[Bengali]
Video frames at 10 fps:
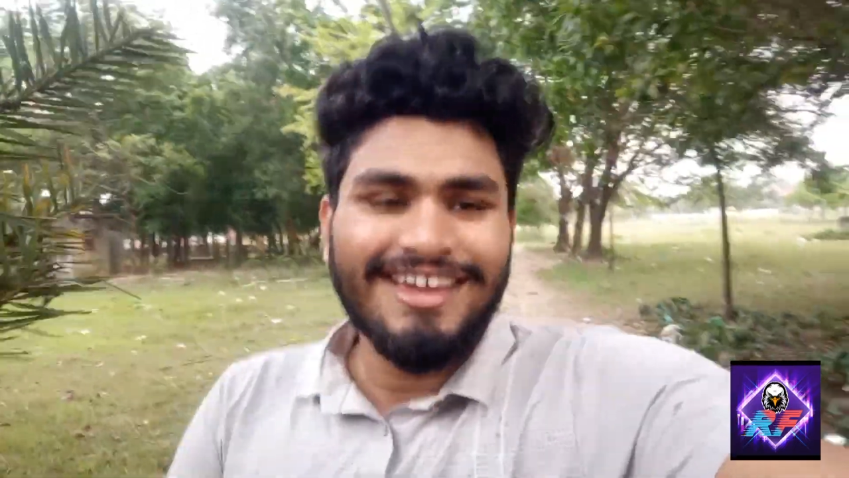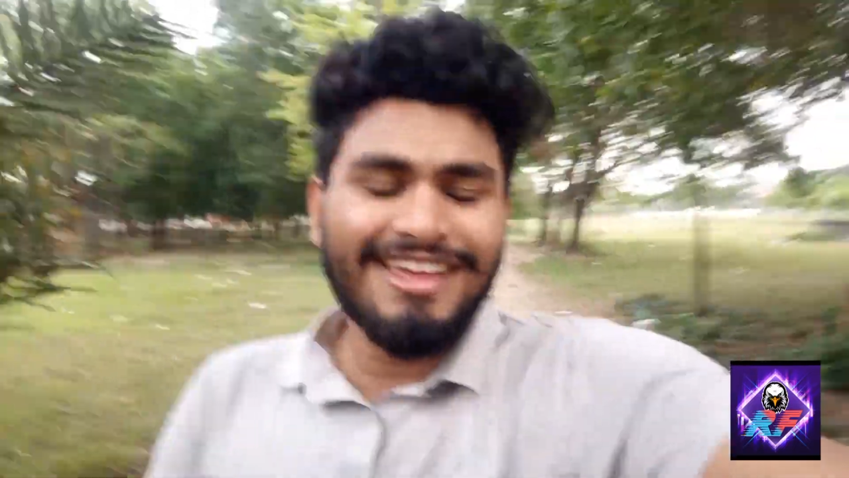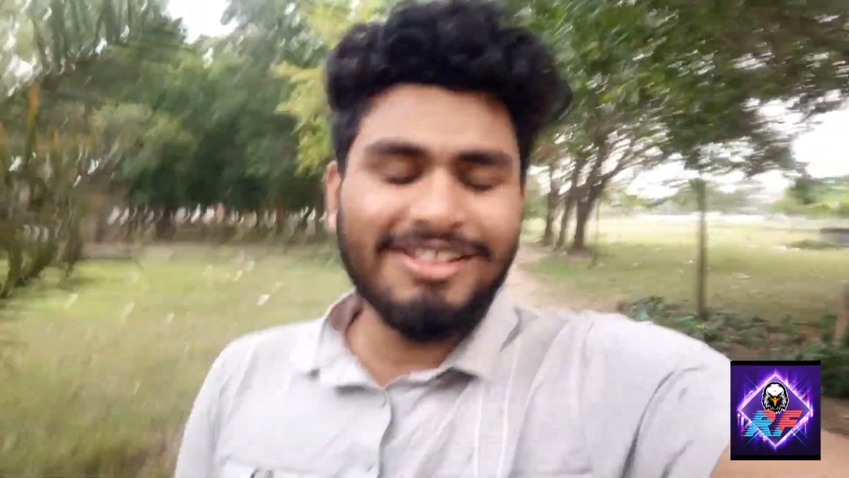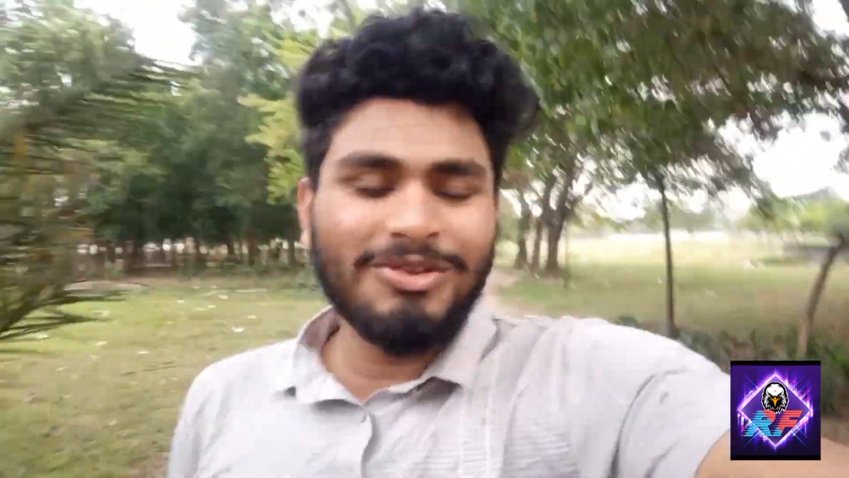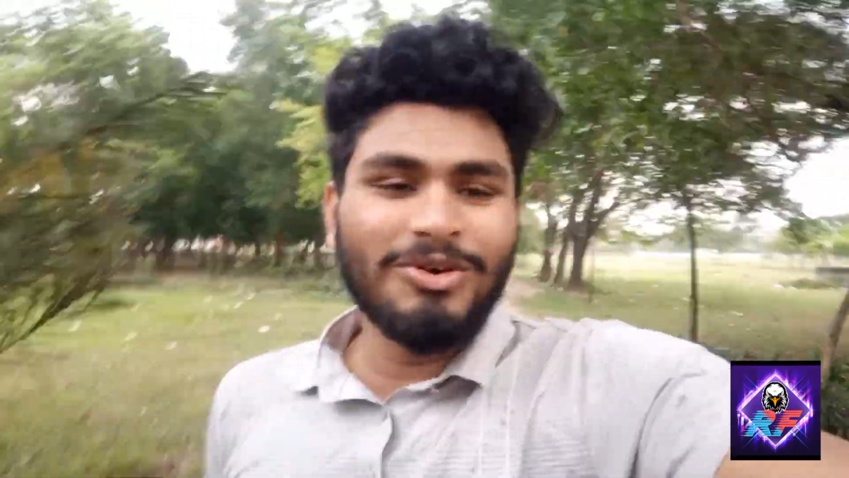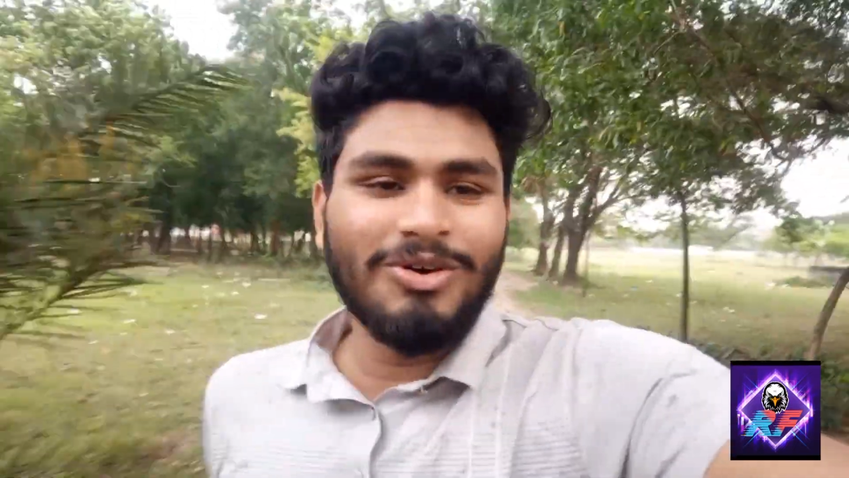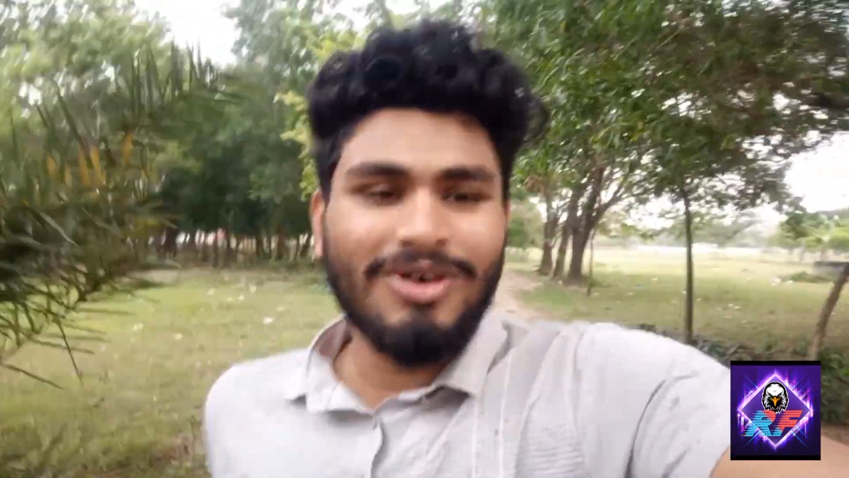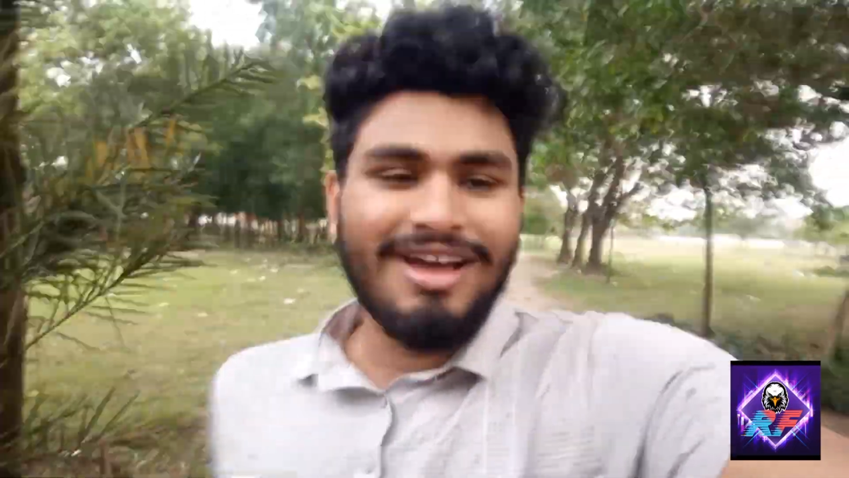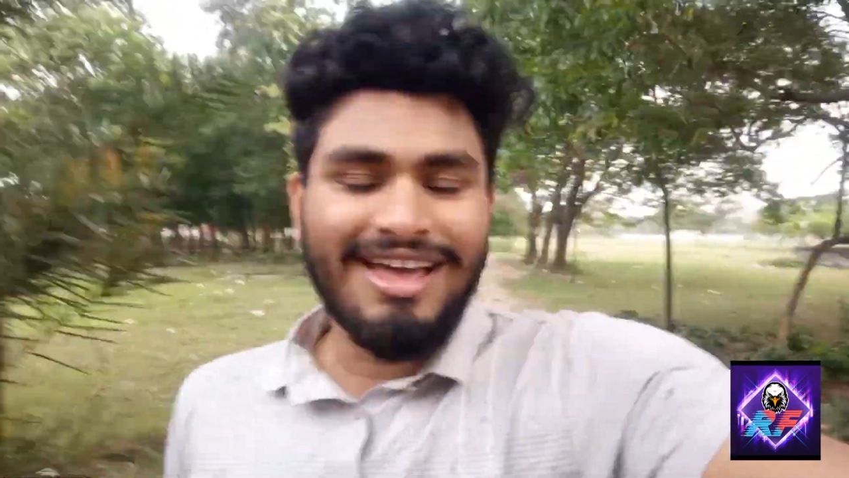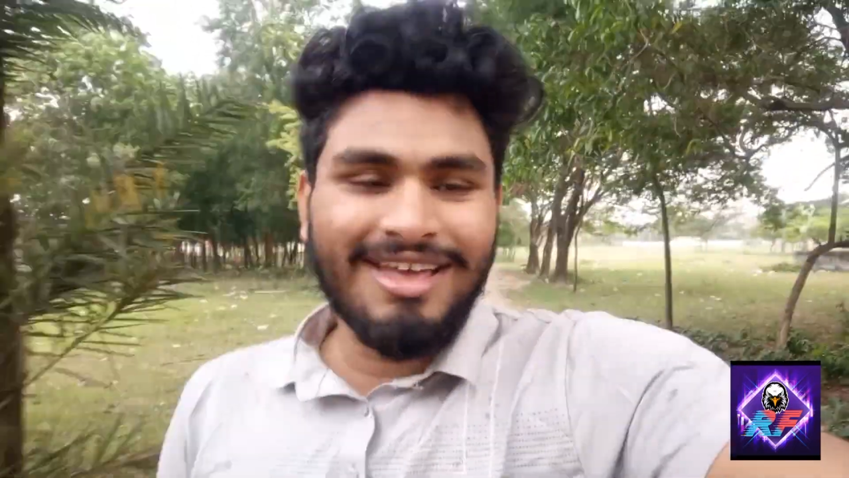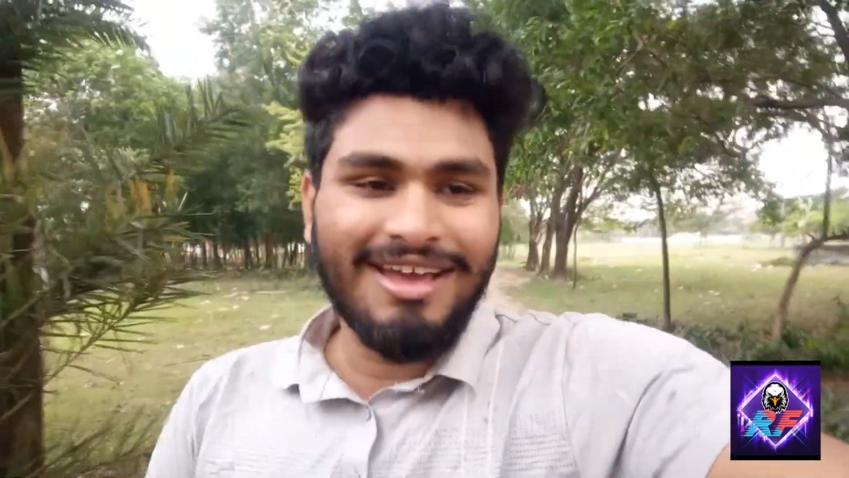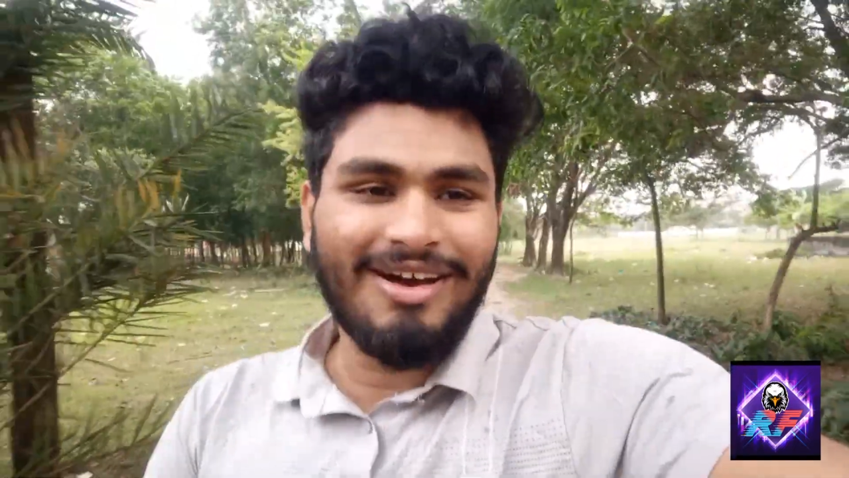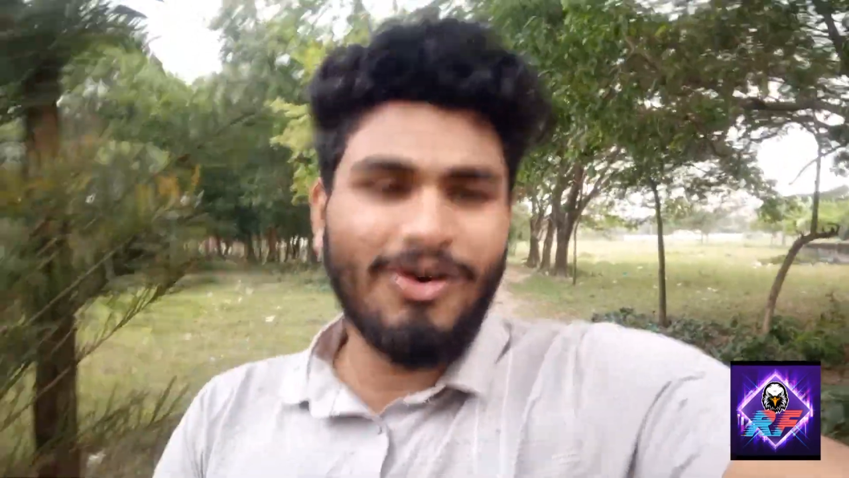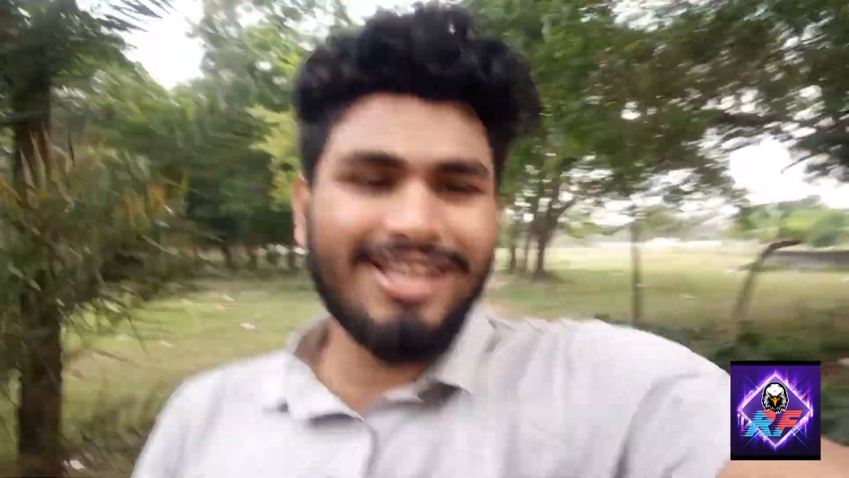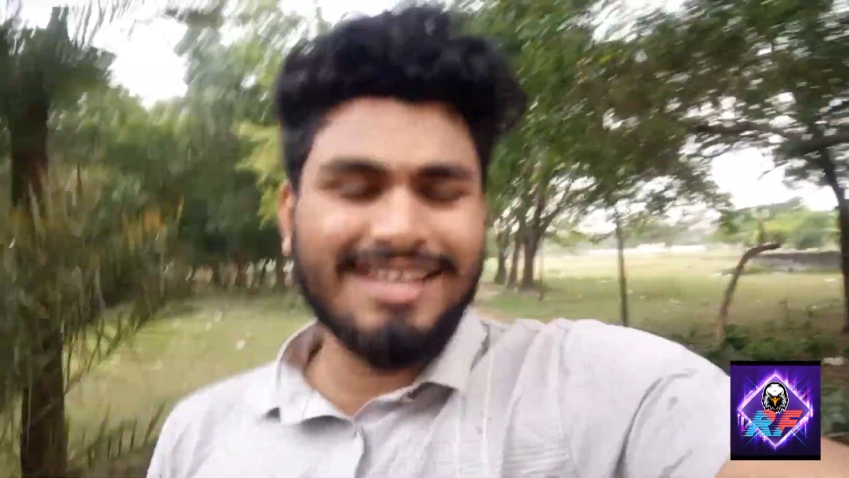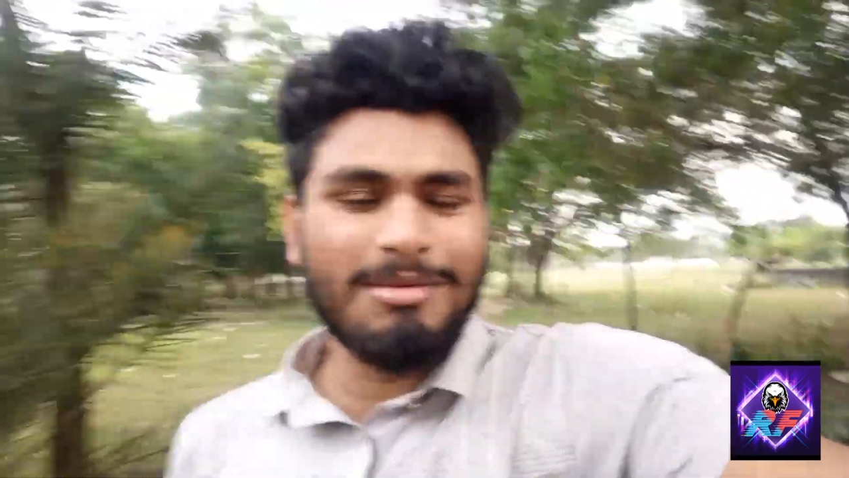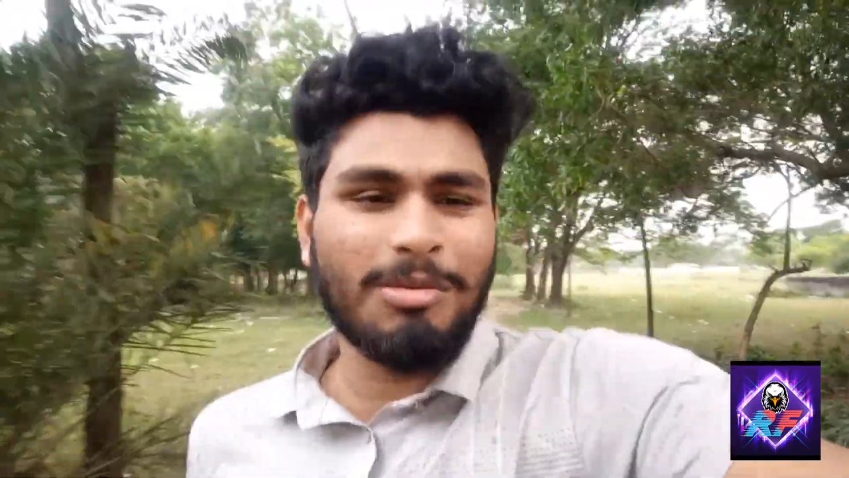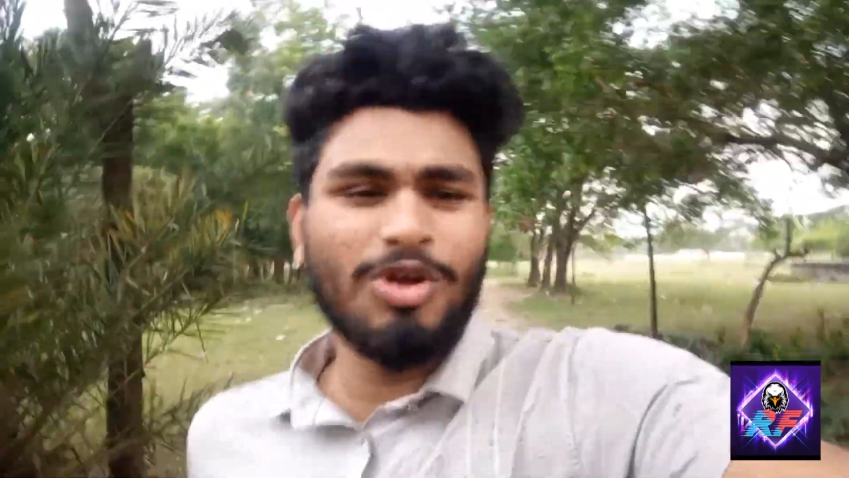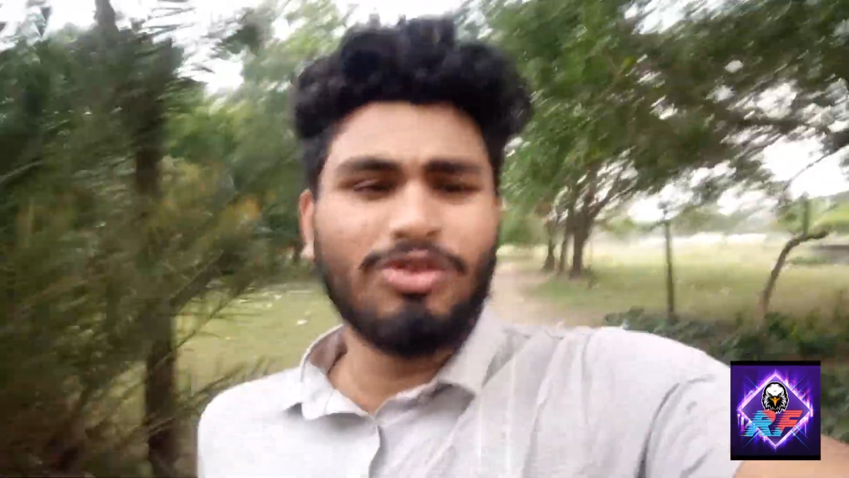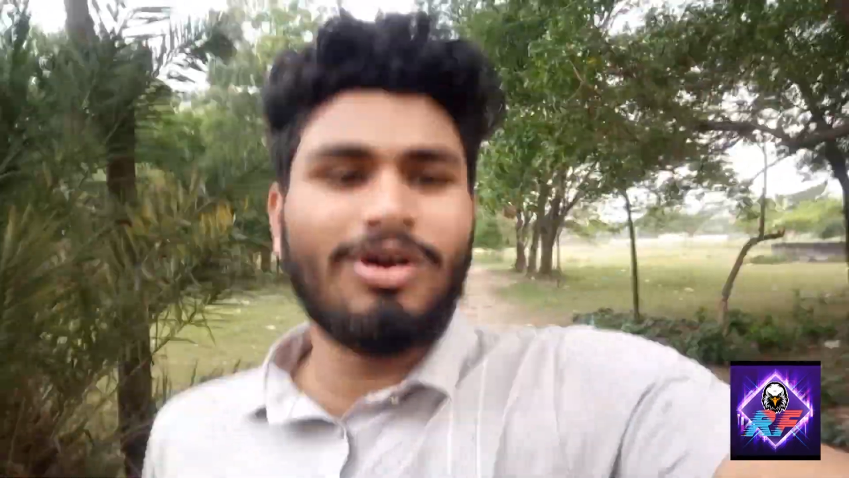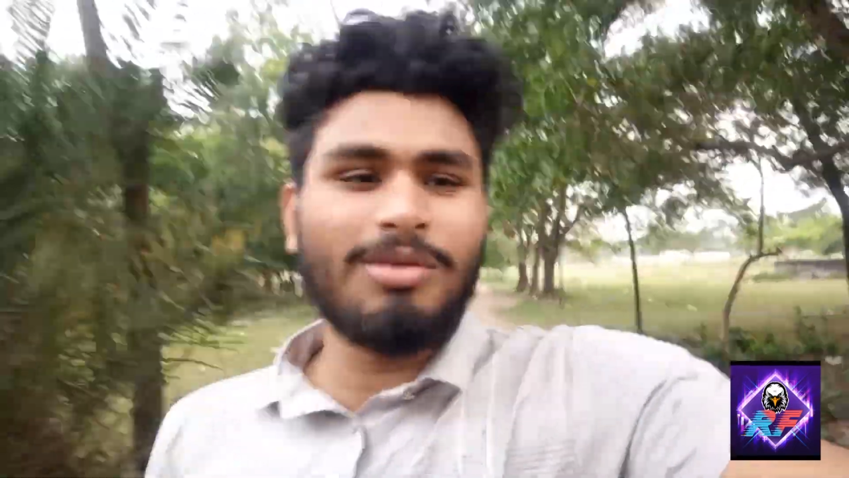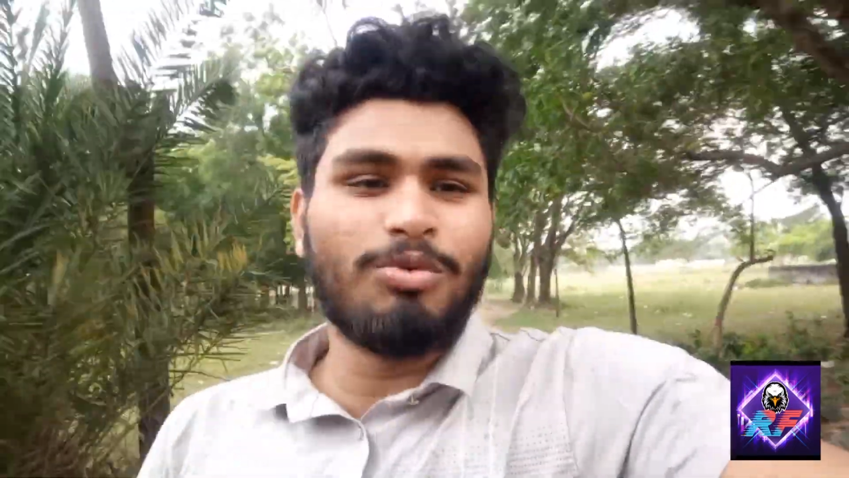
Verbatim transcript: কিন্তু ও আচ্ছা আমার বন্ধু